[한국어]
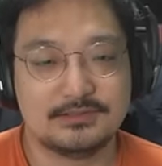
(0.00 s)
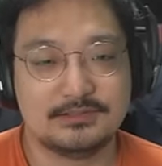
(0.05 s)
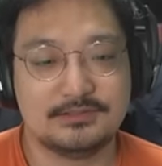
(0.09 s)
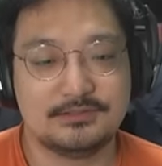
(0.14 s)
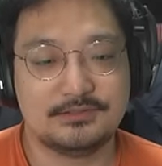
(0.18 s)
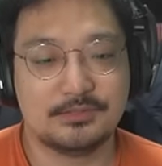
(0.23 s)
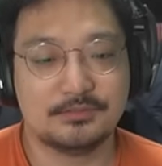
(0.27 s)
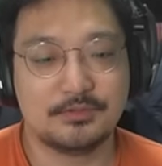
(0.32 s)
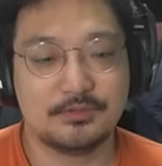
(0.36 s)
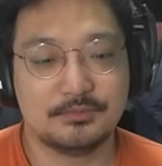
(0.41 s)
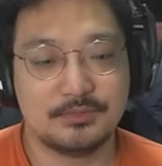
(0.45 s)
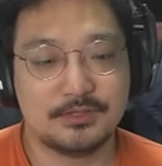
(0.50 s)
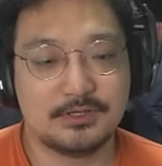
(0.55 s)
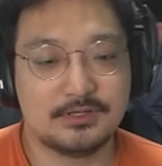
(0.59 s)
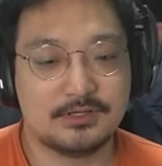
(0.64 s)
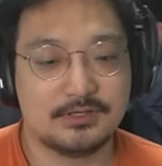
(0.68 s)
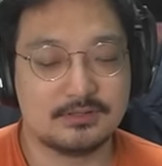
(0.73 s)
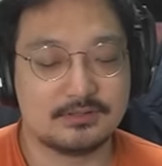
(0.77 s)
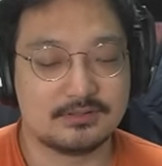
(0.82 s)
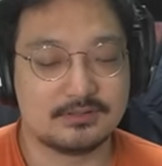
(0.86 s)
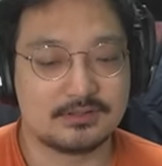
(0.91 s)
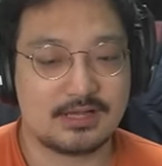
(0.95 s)
이
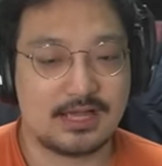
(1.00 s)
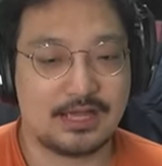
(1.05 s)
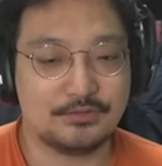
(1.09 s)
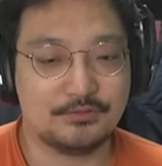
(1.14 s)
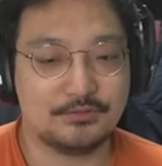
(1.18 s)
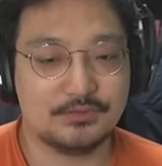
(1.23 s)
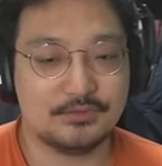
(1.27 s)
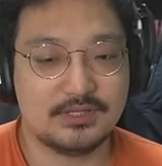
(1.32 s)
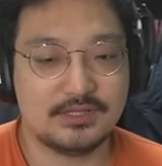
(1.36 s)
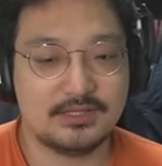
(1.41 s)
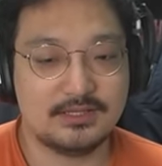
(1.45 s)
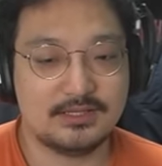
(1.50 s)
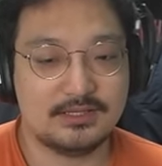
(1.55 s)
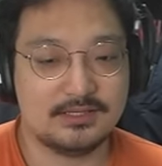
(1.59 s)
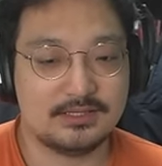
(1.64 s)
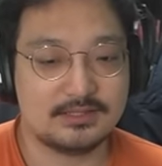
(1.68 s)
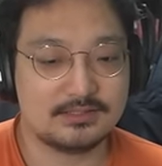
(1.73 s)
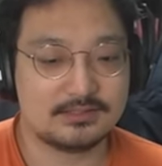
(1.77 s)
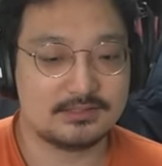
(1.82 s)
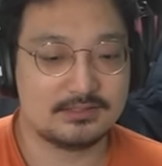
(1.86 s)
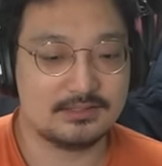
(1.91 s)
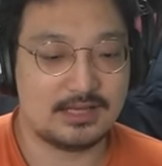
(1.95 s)
정도면
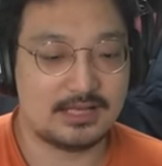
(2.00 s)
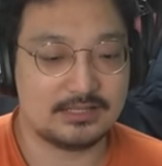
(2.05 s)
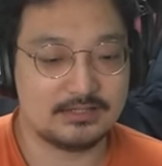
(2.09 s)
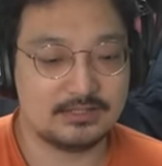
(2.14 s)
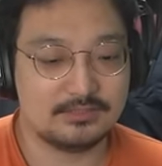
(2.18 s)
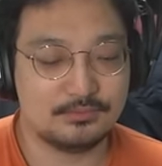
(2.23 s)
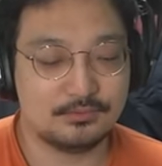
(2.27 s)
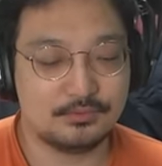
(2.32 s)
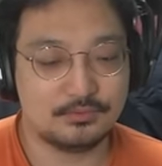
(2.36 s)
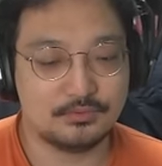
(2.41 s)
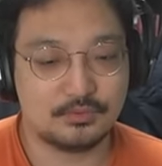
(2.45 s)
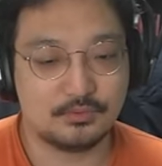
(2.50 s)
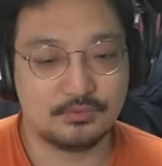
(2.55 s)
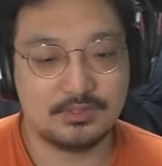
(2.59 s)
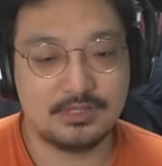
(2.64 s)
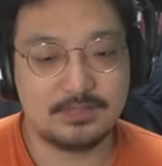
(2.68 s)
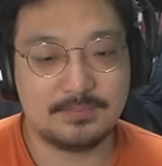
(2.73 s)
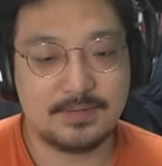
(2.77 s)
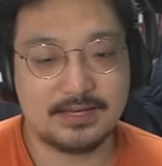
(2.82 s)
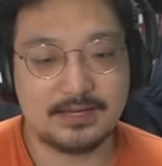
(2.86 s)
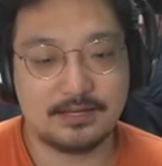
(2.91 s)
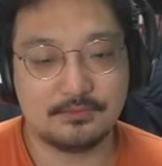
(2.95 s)
가족이 그 아들 보고
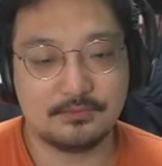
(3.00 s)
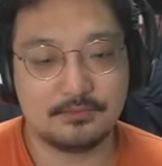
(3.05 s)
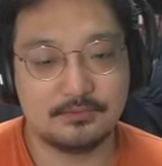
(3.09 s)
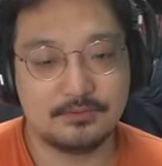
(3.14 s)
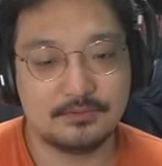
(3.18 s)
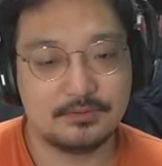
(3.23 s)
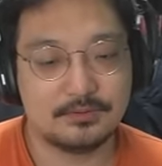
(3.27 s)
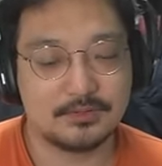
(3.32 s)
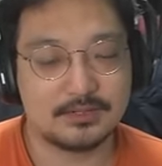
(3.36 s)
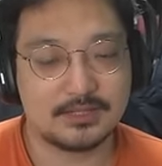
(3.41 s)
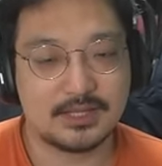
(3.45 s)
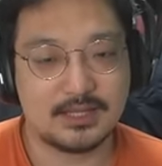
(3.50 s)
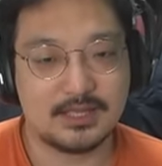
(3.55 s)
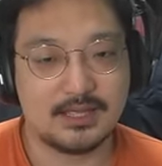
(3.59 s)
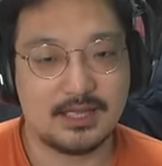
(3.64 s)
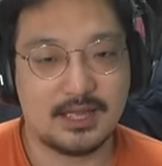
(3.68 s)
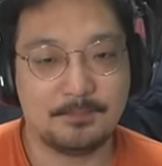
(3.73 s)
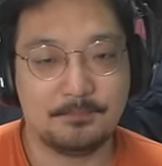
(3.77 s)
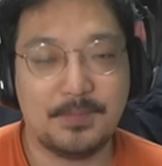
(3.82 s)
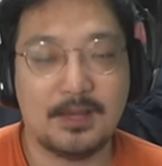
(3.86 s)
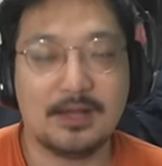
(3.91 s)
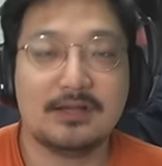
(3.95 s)
독립하라고 이렇게
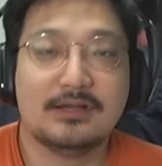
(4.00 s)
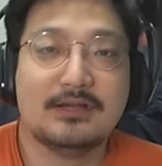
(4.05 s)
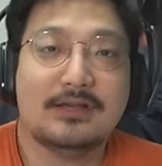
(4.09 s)
압박을